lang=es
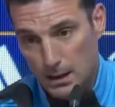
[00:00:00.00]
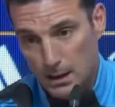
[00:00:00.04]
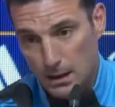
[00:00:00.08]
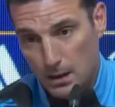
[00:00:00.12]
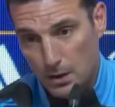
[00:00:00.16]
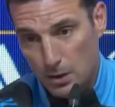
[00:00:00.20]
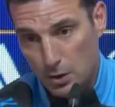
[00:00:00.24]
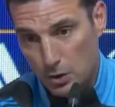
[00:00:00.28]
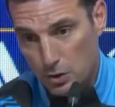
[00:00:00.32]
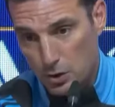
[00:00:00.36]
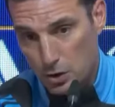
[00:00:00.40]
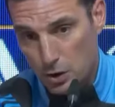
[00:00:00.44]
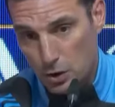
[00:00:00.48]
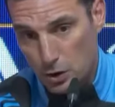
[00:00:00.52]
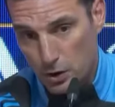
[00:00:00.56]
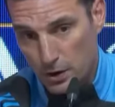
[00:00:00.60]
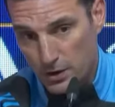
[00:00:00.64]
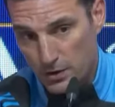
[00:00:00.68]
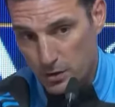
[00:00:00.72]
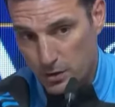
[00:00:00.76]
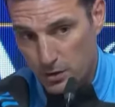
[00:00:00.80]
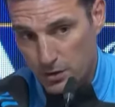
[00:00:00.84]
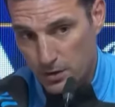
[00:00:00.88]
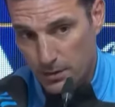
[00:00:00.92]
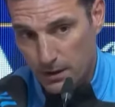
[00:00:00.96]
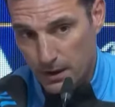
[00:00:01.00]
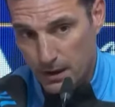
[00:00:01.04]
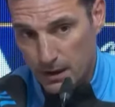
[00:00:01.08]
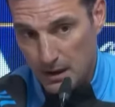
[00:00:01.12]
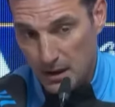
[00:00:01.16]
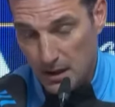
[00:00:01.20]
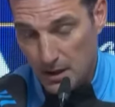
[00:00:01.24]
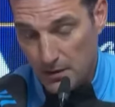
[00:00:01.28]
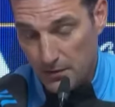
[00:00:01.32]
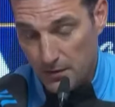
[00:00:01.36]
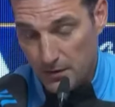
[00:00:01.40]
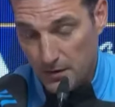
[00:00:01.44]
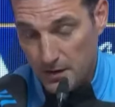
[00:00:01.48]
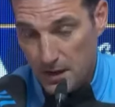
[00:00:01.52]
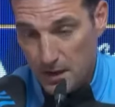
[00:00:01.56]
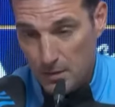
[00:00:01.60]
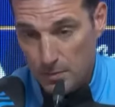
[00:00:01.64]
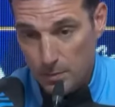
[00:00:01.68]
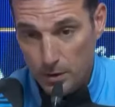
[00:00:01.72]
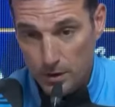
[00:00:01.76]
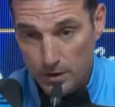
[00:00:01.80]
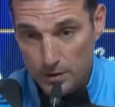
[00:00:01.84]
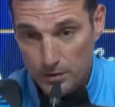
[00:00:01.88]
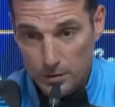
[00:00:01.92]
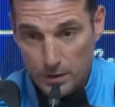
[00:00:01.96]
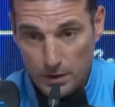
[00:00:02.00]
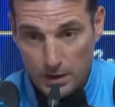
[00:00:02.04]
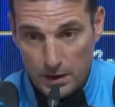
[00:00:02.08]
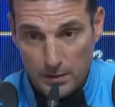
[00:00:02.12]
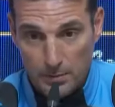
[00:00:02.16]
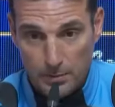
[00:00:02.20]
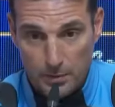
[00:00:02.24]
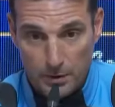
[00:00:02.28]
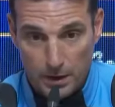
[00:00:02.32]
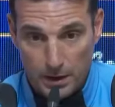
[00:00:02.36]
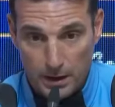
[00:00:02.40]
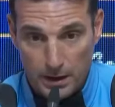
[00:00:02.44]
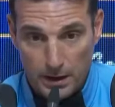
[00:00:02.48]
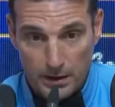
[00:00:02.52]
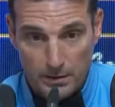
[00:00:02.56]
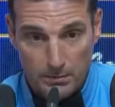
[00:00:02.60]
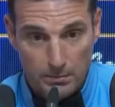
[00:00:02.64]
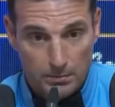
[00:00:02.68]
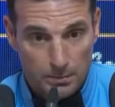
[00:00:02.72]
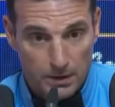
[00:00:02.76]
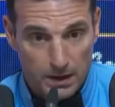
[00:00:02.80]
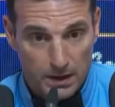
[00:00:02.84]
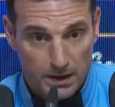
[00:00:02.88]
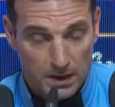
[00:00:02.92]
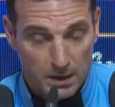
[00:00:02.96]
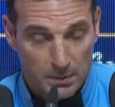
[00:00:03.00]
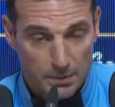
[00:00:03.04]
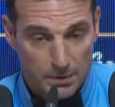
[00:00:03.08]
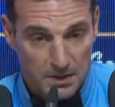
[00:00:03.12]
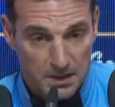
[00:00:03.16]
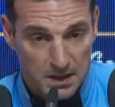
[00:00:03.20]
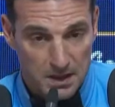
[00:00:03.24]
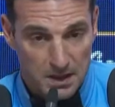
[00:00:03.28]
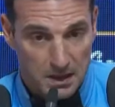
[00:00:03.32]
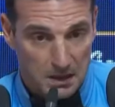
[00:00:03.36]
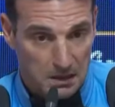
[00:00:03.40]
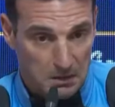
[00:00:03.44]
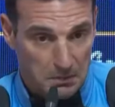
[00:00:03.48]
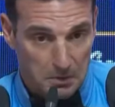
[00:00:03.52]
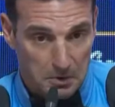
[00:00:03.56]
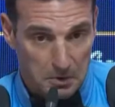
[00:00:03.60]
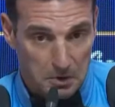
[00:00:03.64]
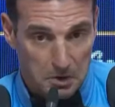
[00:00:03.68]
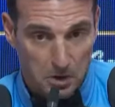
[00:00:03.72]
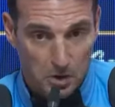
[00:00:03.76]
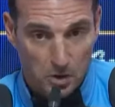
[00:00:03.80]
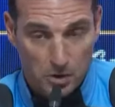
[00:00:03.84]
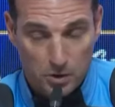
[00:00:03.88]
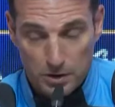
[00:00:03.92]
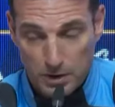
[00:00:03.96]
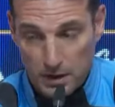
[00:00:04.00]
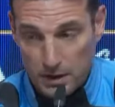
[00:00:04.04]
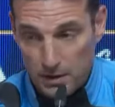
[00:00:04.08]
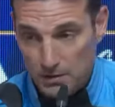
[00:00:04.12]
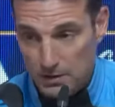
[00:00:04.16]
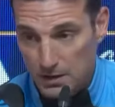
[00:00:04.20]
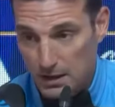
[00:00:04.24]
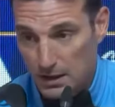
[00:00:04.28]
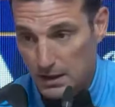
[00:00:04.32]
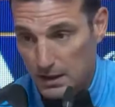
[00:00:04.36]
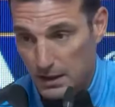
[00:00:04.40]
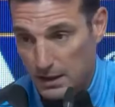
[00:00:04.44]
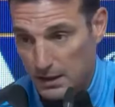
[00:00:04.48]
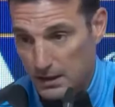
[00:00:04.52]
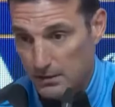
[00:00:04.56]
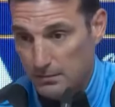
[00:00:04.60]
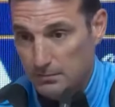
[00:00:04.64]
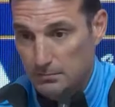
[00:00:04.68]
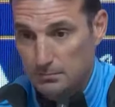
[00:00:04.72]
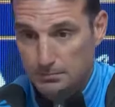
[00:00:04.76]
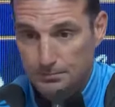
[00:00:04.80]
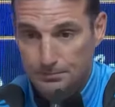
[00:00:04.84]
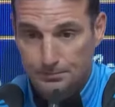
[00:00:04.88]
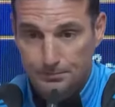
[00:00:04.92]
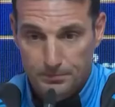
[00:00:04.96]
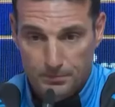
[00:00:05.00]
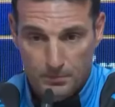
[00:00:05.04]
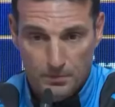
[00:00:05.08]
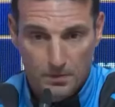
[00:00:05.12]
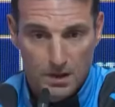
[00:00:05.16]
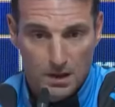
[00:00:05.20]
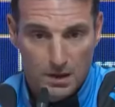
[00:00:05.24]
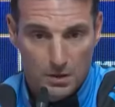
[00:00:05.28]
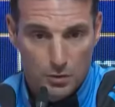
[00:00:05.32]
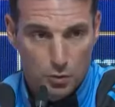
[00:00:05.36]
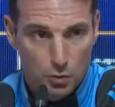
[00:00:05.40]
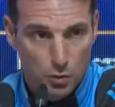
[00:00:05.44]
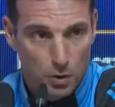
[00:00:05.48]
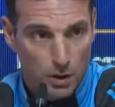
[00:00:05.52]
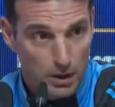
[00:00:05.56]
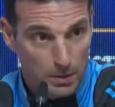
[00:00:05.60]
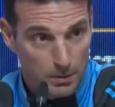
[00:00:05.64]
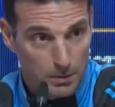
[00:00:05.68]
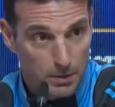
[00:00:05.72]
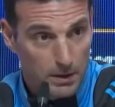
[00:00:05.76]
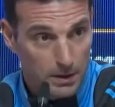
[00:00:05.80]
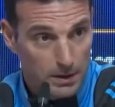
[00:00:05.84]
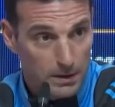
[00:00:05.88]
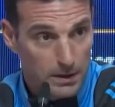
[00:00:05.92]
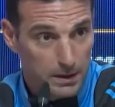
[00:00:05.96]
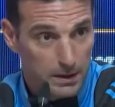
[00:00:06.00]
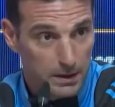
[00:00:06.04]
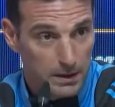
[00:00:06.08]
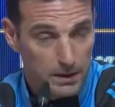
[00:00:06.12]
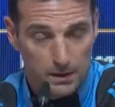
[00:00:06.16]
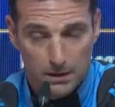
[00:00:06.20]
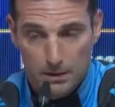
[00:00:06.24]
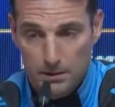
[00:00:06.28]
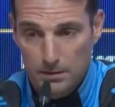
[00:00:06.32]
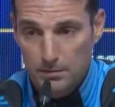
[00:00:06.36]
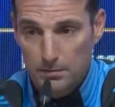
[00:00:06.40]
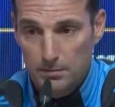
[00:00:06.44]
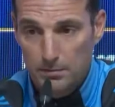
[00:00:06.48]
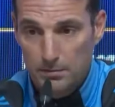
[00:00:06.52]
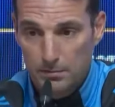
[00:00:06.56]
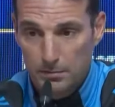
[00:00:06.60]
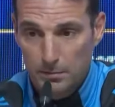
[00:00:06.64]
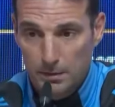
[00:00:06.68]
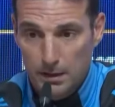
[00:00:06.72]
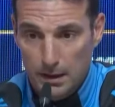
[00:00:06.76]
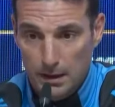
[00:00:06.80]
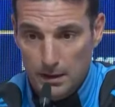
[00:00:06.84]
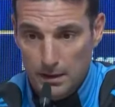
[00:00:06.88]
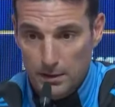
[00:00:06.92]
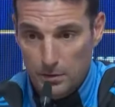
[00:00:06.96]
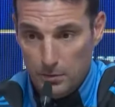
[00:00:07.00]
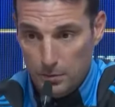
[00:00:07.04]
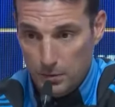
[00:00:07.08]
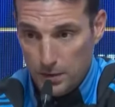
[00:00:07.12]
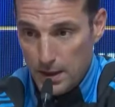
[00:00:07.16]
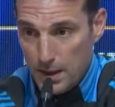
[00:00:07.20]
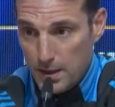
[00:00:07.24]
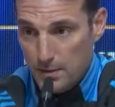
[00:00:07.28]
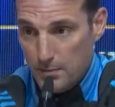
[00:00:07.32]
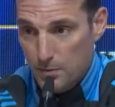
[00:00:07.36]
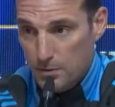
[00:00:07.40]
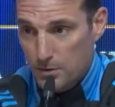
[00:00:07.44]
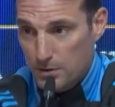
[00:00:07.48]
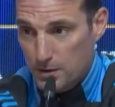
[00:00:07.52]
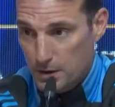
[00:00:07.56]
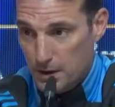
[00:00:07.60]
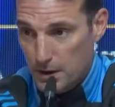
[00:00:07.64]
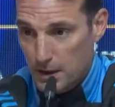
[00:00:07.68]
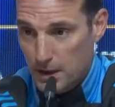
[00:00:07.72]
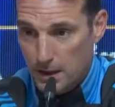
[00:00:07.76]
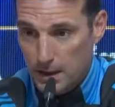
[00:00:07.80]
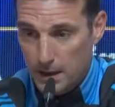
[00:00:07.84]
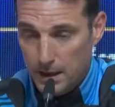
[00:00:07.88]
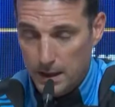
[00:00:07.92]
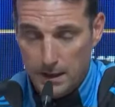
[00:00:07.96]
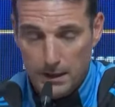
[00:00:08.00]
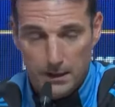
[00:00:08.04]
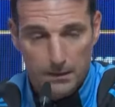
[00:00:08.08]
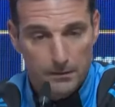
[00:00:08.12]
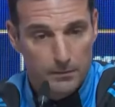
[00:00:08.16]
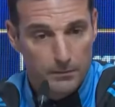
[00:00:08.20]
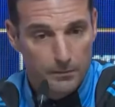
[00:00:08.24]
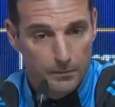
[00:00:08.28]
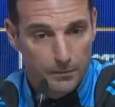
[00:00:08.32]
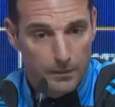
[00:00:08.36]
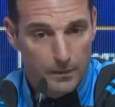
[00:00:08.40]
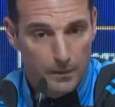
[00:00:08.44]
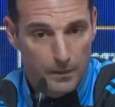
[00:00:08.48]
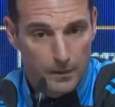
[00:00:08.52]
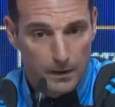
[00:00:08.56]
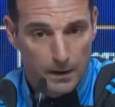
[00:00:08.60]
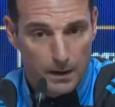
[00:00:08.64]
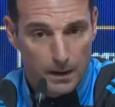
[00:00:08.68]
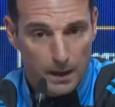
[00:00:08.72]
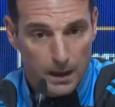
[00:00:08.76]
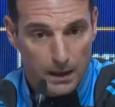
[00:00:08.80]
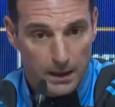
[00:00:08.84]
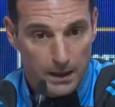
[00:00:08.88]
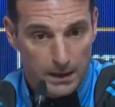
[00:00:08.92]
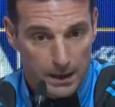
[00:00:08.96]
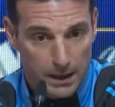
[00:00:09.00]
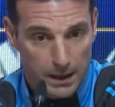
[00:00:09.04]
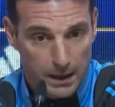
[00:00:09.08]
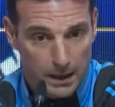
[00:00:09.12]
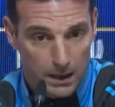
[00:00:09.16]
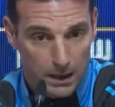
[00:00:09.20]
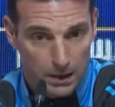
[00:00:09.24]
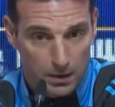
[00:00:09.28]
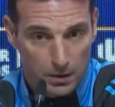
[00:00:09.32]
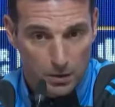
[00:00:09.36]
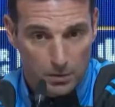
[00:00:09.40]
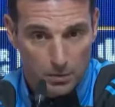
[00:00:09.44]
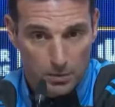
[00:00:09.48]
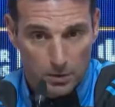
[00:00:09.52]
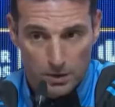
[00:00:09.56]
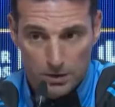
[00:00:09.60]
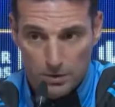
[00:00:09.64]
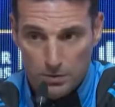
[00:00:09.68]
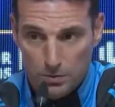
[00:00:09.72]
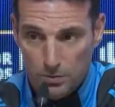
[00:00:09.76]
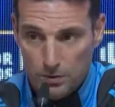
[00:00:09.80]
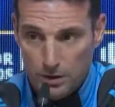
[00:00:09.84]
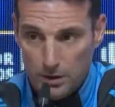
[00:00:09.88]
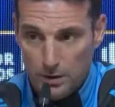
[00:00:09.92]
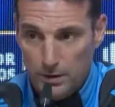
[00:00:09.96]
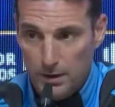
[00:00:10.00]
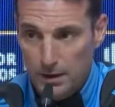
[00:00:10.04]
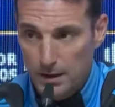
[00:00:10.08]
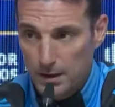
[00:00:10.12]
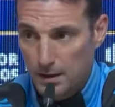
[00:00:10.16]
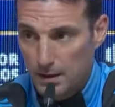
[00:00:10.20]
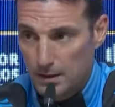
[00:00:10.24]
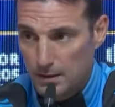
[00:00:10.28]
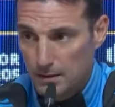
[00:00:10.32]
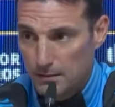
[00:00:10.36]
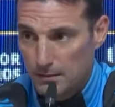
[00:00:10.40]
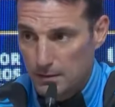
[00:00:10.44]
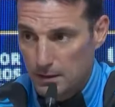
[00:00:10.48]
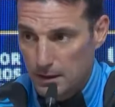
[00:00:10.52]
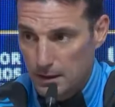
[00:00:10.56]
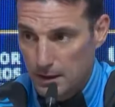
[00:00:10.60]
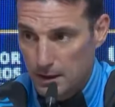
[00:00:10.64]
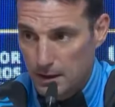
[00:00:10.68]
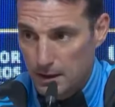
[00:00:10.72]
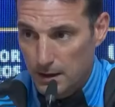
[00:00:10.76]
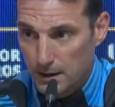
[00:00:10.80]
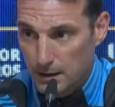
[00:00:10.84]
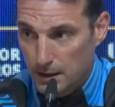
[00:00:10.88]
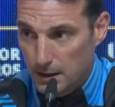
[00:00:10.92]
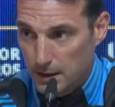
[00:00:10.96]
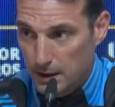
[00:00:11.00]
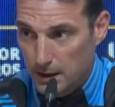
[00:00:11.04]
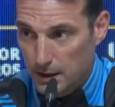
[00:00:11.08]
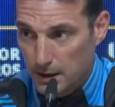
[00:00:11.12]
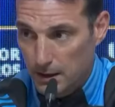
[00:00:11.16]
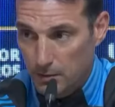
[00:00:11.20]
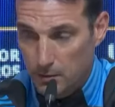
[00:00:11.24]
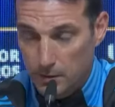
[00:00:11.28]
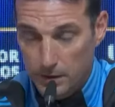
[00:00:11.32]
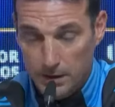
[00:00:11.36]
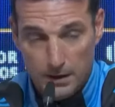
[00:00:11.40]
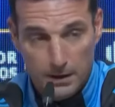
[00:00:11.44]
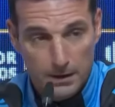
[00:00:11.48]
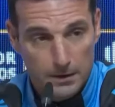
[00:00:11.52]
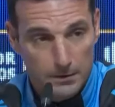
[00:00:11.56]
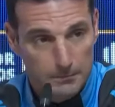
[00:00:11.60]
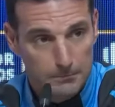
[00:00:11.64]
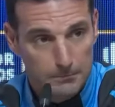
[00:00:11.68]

no solo que ellos se vengan a defender, porque es un equipo que, también sale rápido de contra, o sea que tiene sus armas y las estudiamos y hay que, estar atentos porque es un rival eh, a tener en cuenta.